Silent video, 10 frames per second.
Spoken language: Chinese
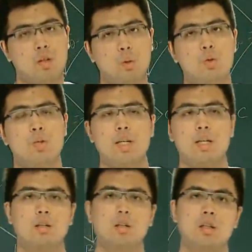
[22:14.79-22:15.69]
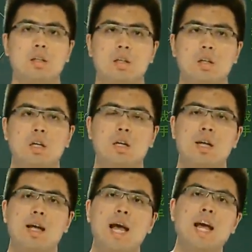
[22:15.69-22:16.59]
你会选谁啊？
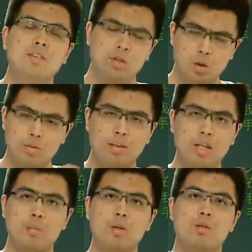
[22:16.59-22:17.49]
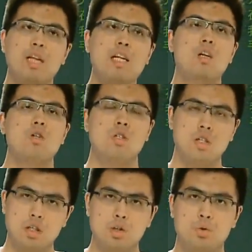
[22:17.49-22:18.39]
S O C 里面有三条直
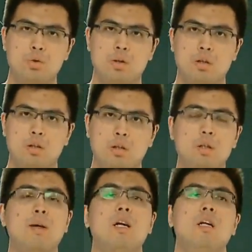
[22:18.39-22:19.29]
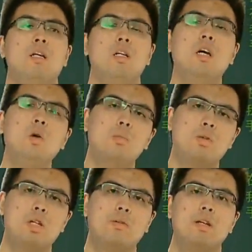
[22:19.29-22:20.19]
线可以选，对吧？然后我
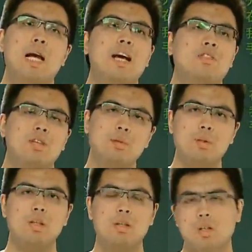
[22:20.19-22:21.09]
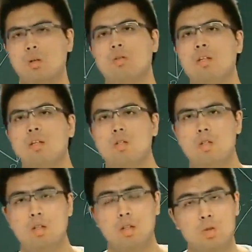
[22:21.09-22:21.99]
们这地方的 S A B 呢也有三条直
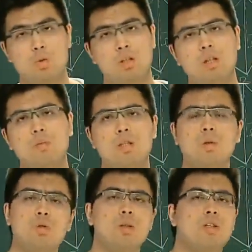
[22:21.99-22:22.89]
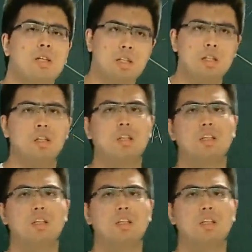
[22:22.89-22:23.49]
线可以选，那么你会选谁呢？